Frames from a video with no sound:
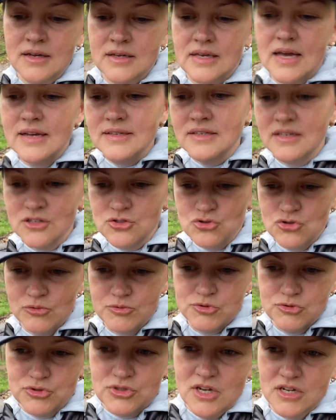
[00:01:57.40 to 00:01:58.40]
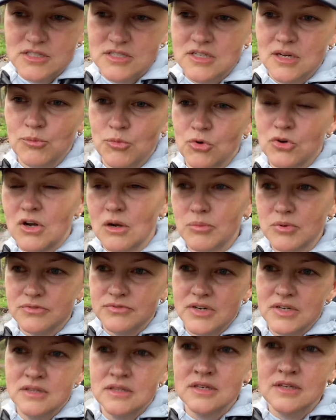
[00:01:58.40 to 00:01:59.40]
Я не хочу обсуждать тему как бы
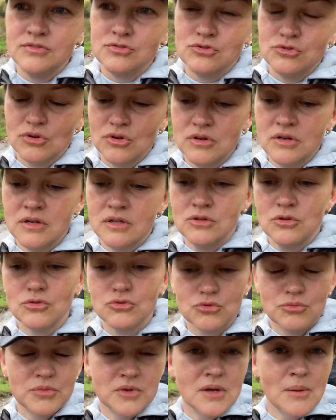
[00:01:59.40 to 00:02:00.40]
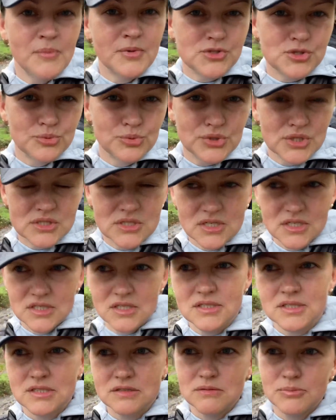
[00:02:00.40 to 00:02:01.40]
войны, все. Но вот у меня почему-то
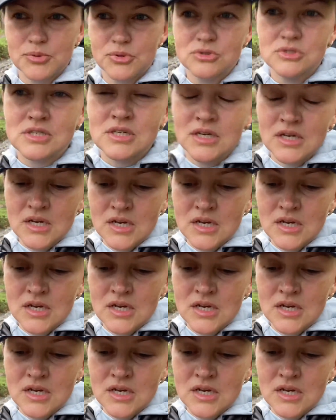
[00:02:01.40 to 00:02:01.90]
зародился вопрос.